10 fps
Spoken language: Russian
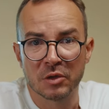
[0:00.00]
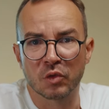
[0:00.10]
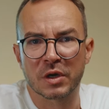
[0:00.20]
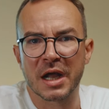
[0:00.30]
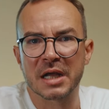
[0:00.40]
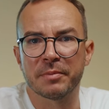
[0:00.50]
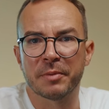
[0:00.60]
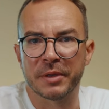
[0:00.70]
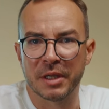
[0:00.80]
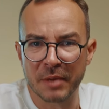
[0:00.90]
Но, как мы
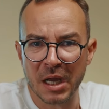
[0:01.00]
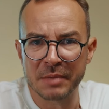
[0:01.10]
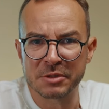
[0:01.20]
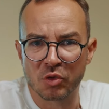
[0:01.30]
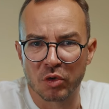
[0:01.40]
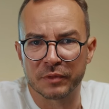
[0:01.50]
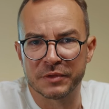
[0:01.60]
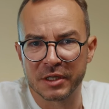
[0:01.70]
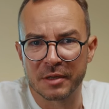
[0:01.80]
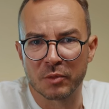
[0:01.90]
понимаем, скоро в
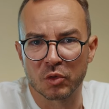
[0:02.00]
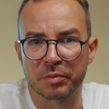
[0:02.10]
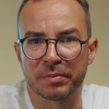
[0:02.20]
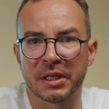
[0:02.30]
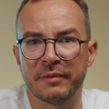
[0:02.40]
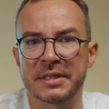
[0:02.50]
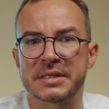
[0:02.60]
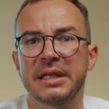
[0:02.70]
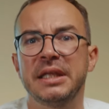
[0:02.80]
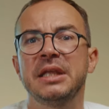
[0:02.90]
дело могут
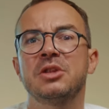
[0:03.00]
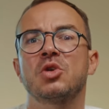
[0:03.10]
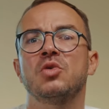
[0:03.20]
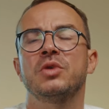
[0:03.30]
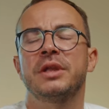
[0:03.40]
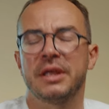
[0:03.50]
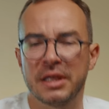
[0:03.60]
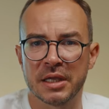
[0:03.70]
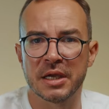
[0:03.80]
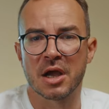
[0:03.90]
появиться и
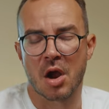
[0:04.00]
другие